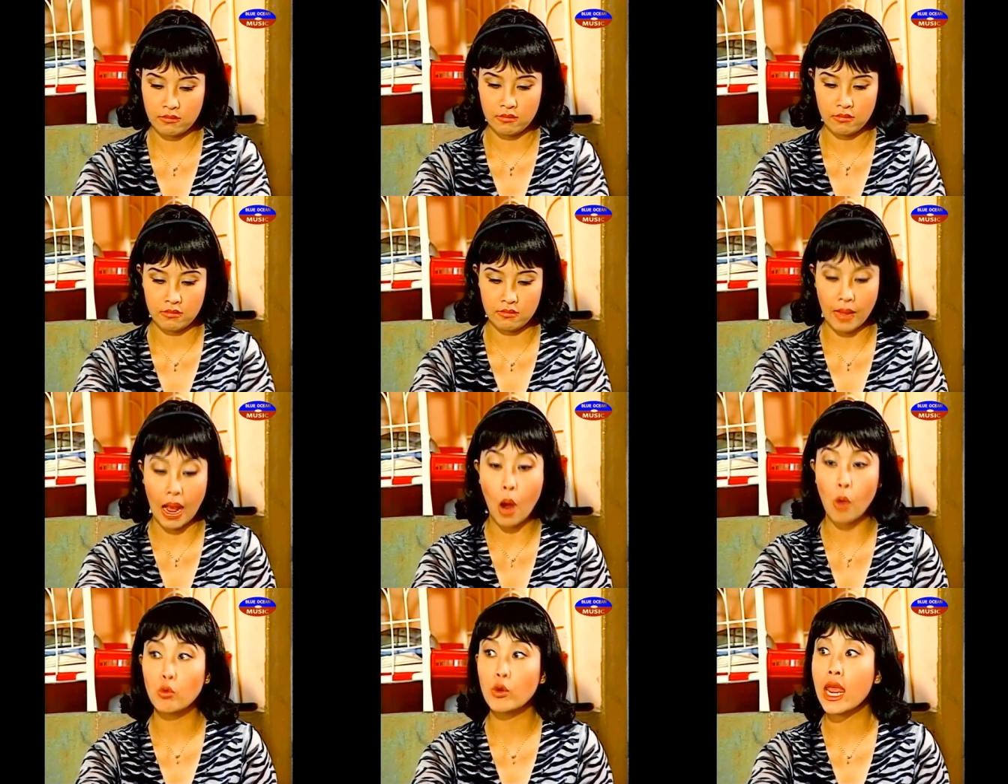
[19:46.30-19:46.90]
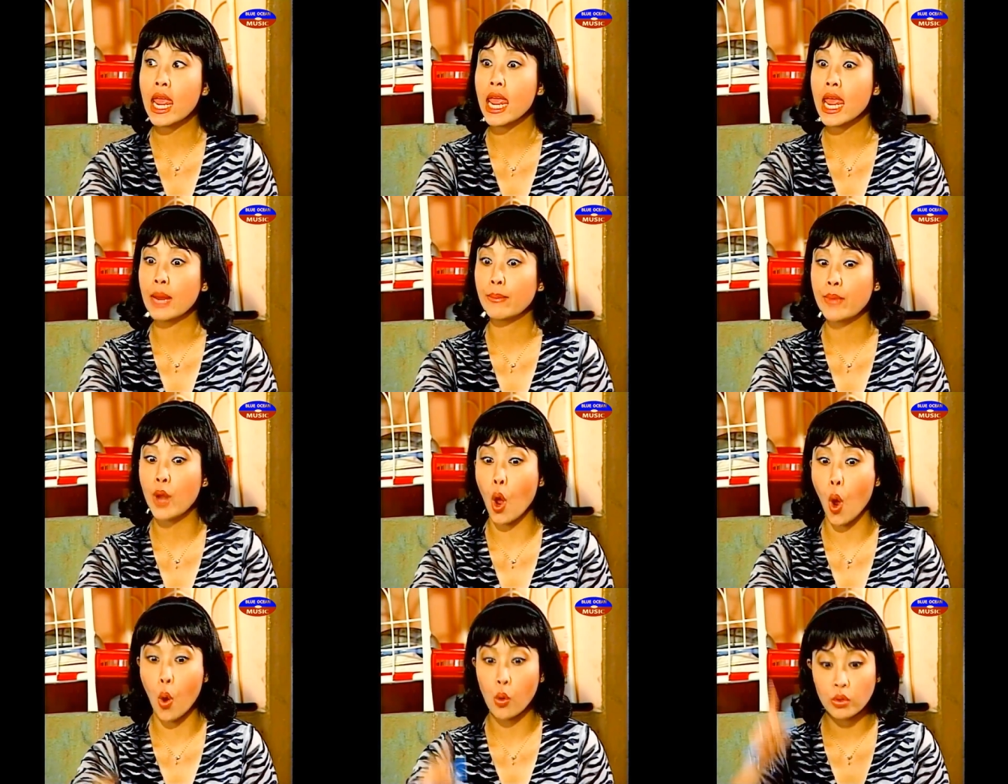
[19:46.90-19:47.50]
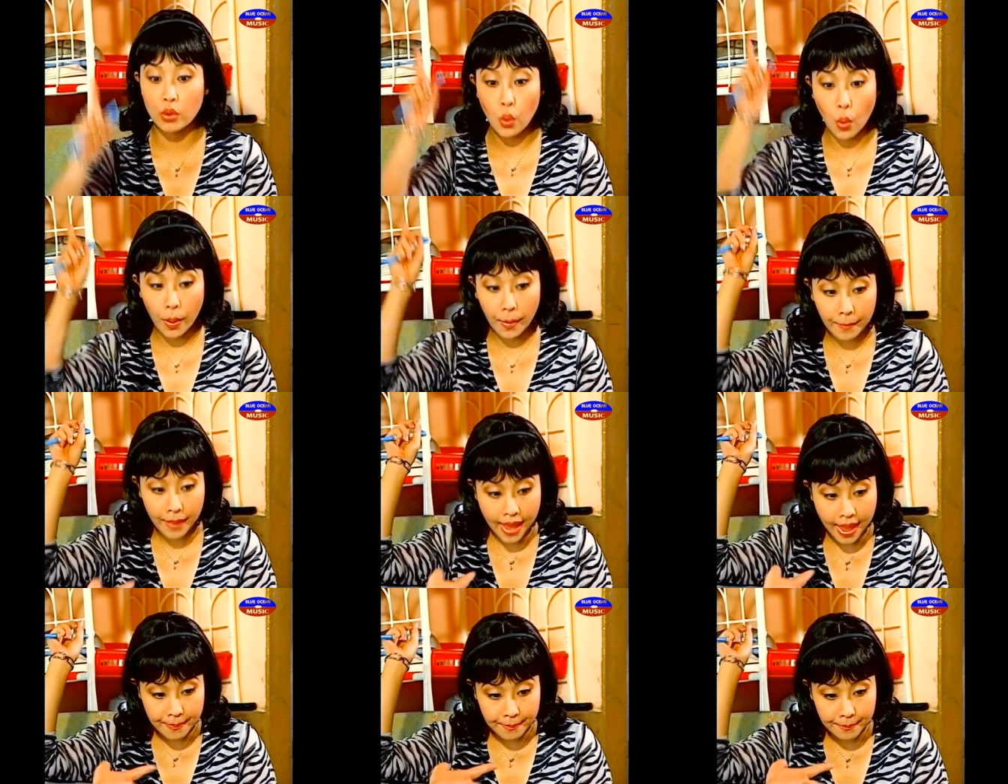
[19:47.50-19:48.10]
Mau đem đồ
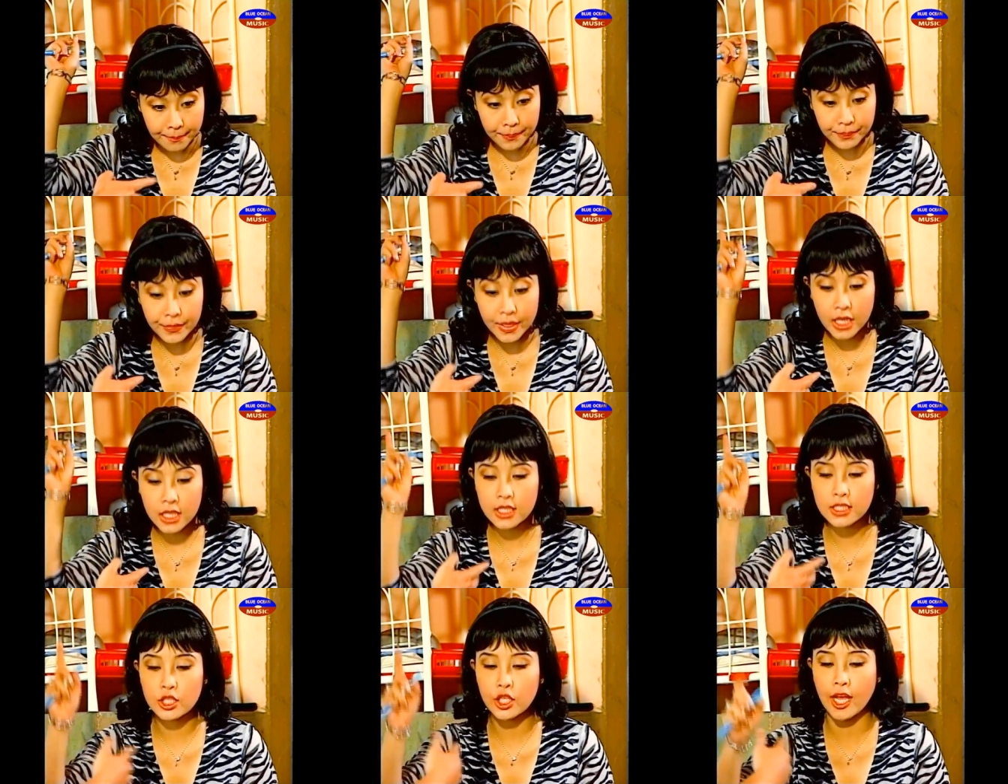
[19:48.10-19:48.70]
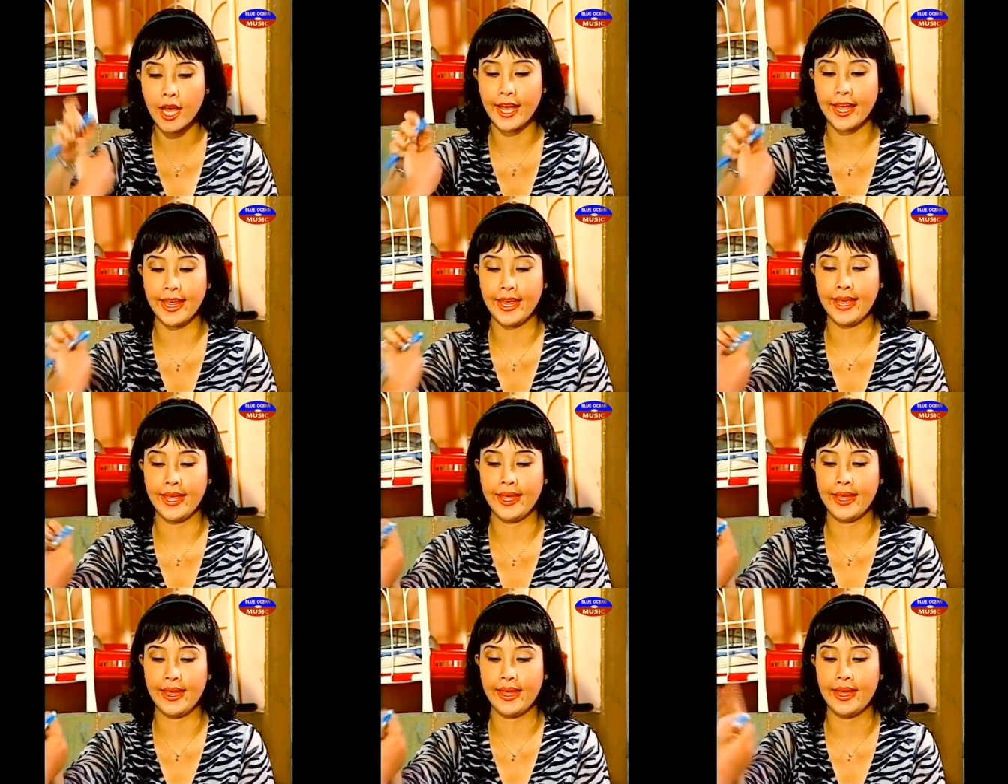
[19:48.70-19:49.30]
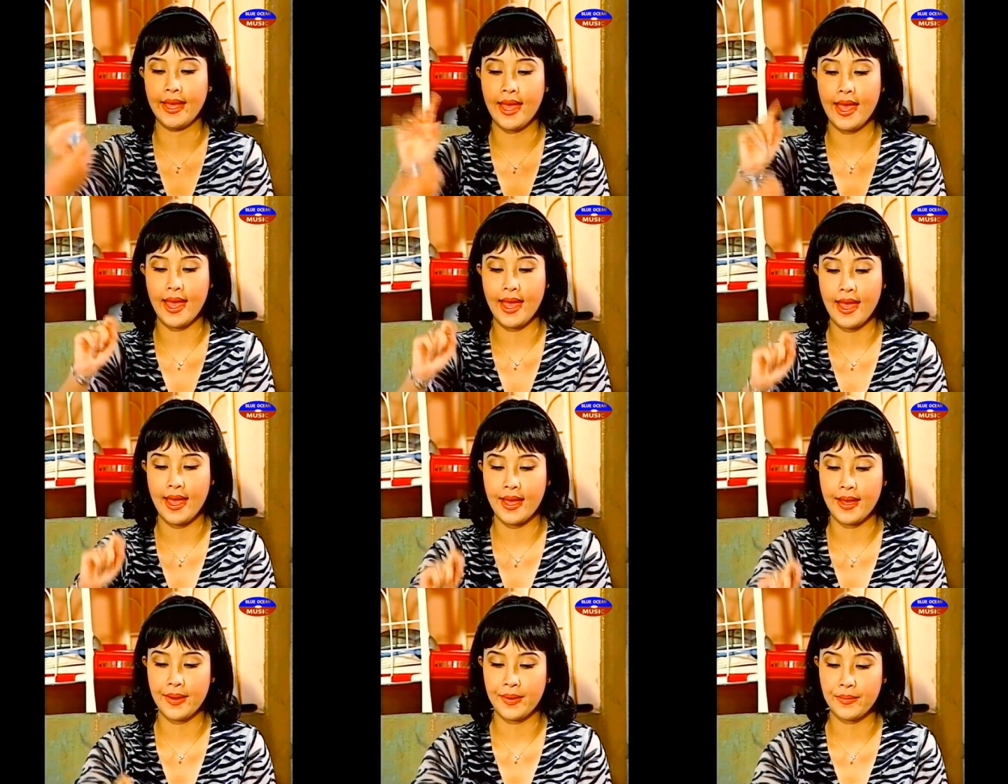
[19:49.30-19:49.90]
xuống bếp tức thì
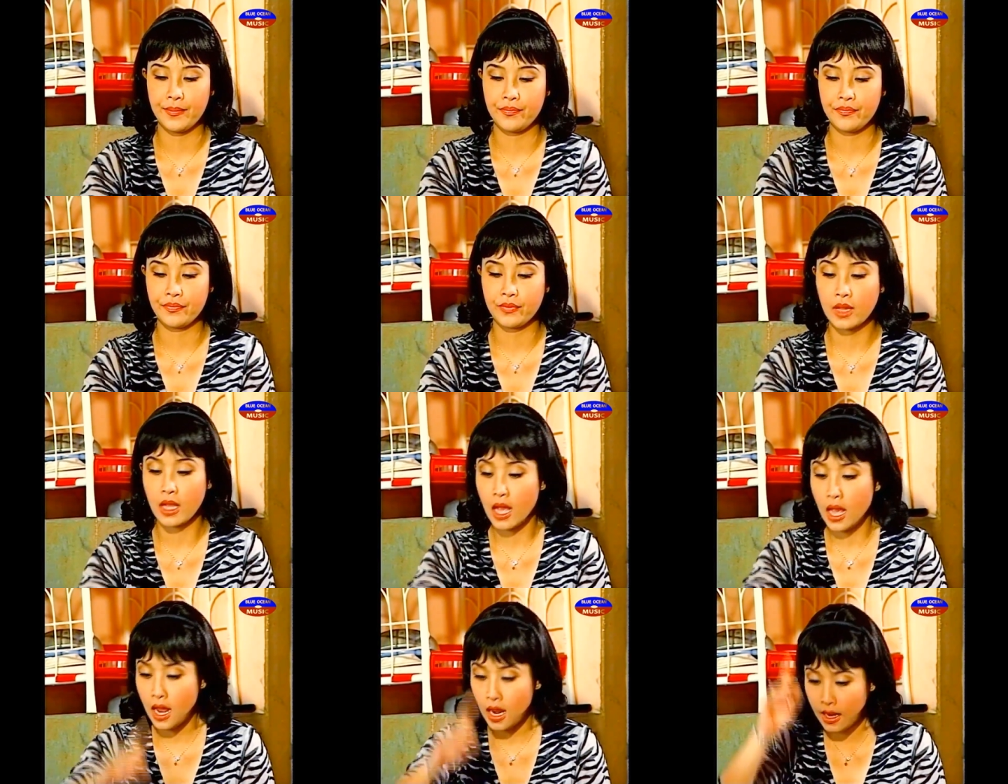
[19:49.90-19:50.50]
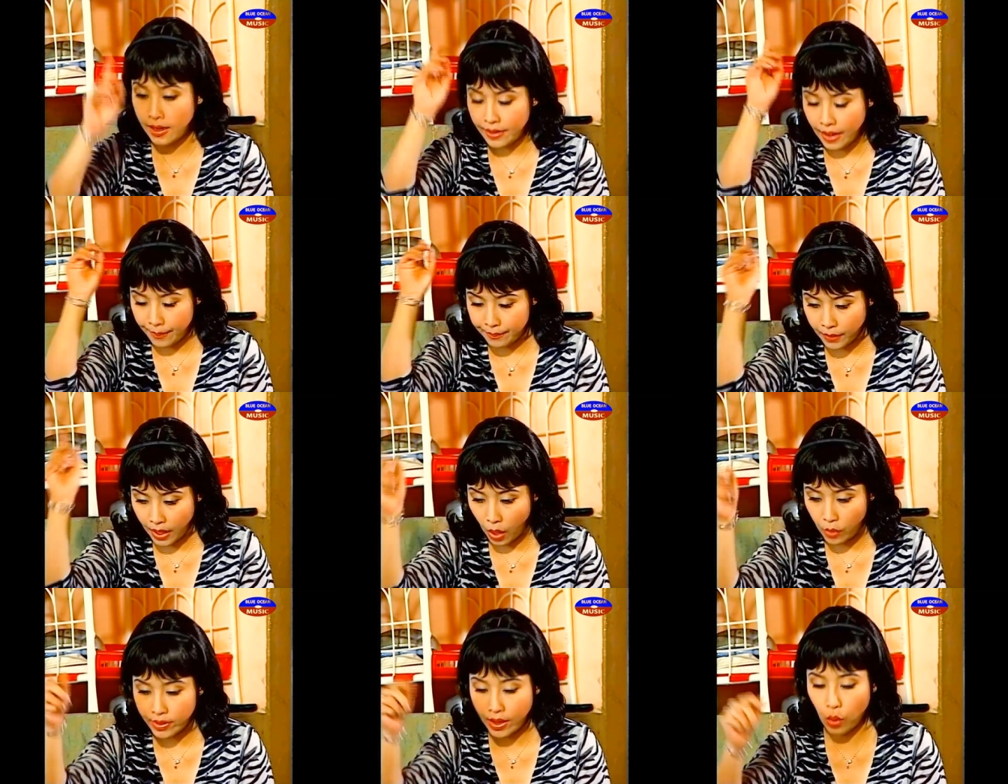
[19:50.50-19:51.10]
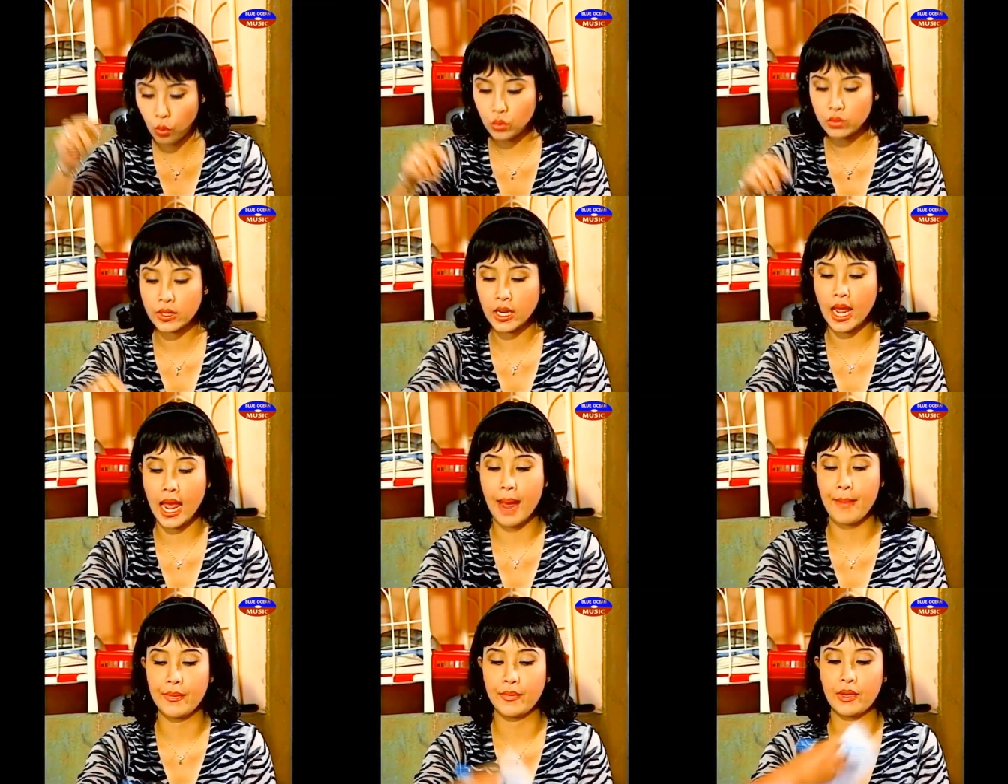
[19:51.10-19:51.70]
à, làm đồ nhậu
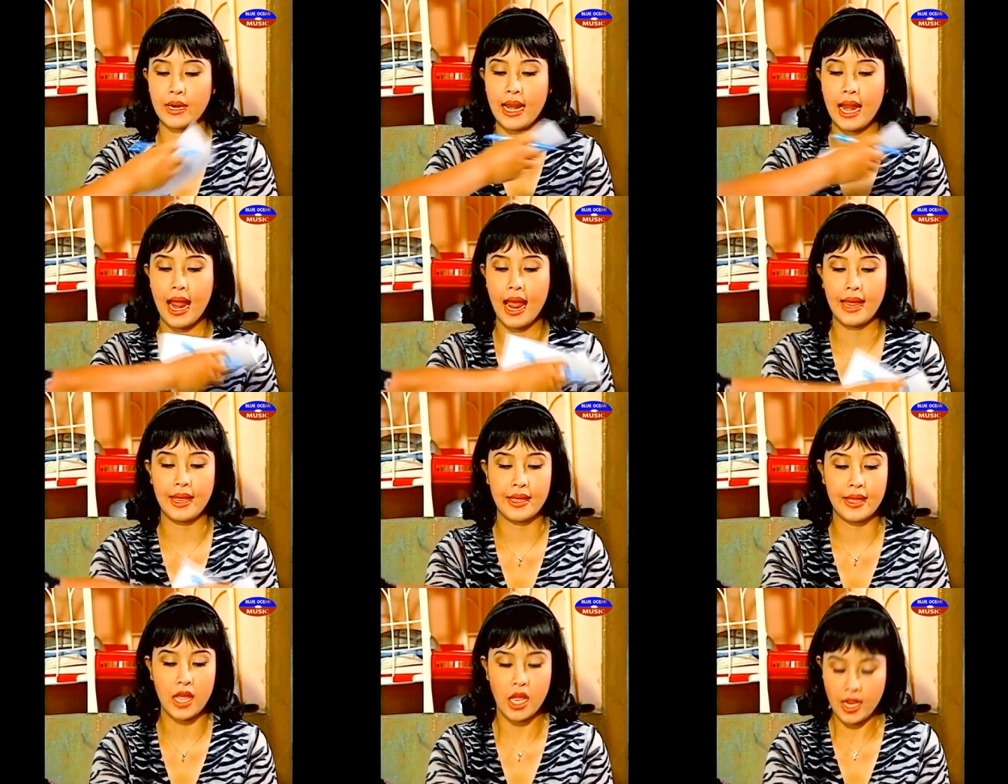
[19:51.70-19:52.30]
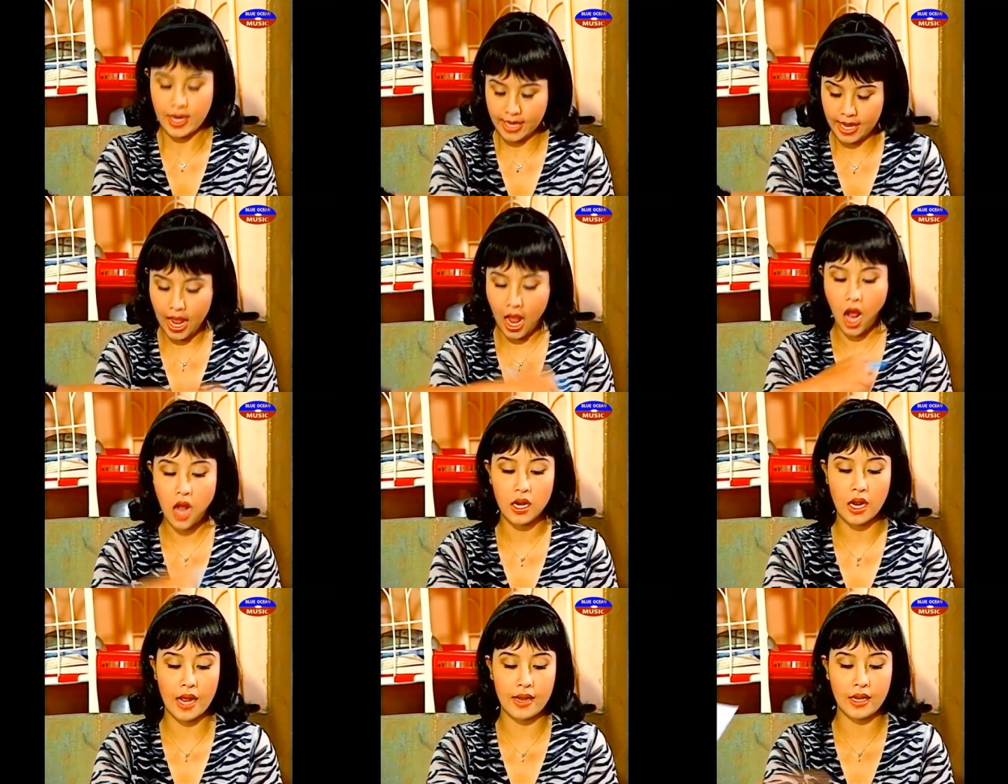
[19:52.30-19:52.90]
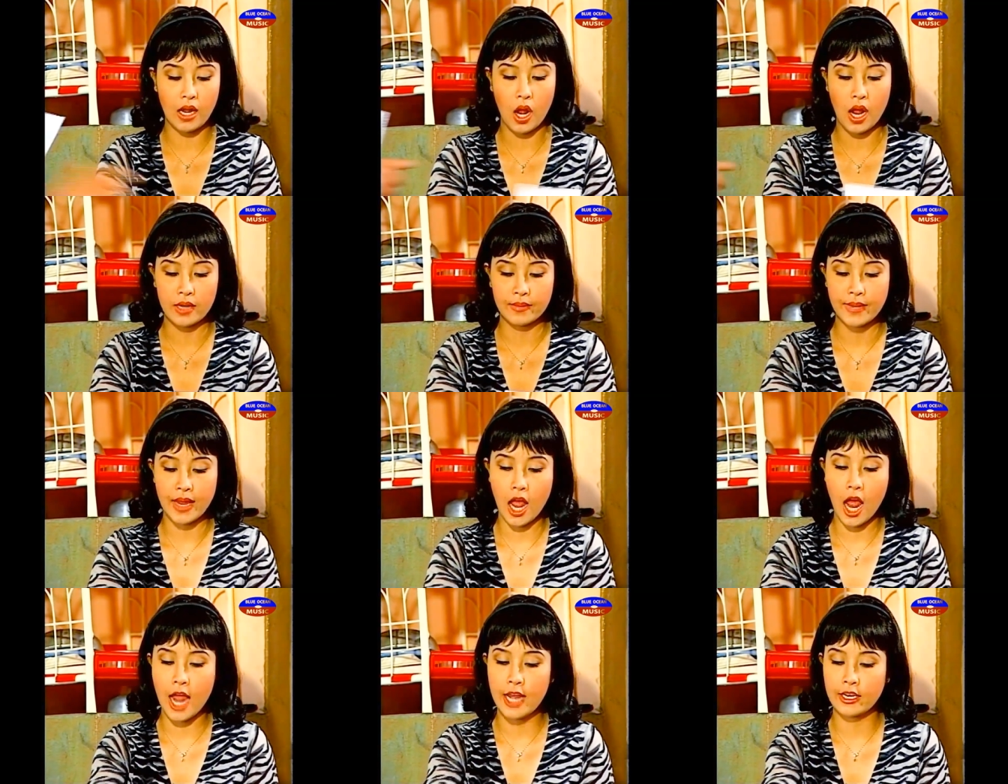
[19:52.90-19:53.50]
lai rai. Giờ bạn
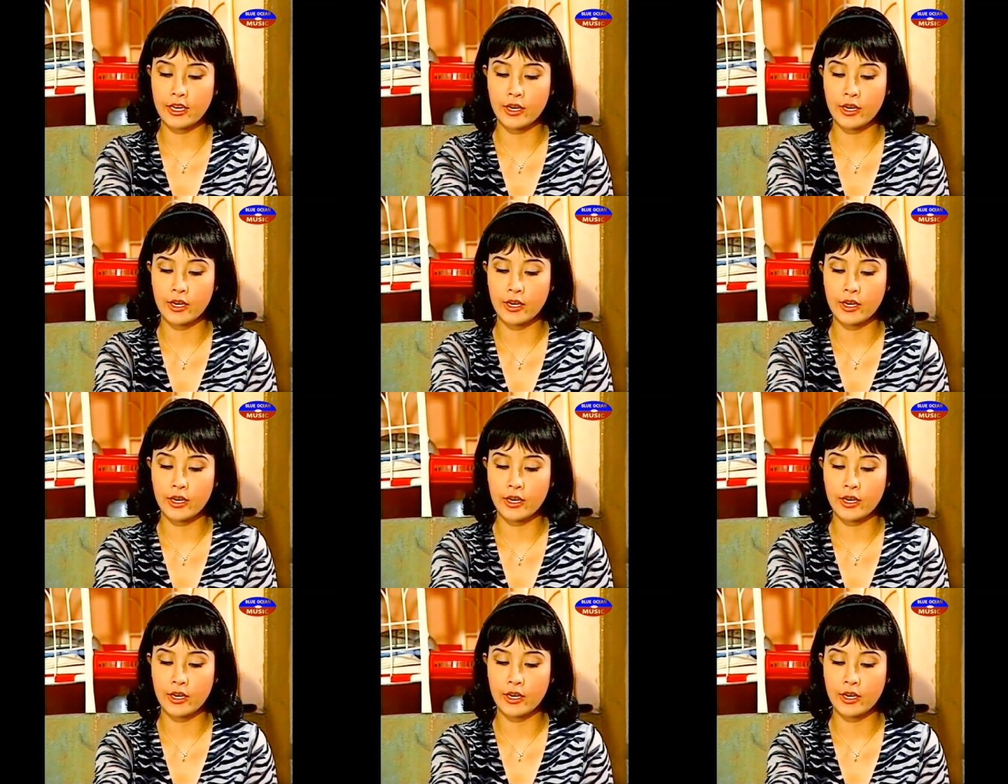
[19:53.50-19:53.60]
đến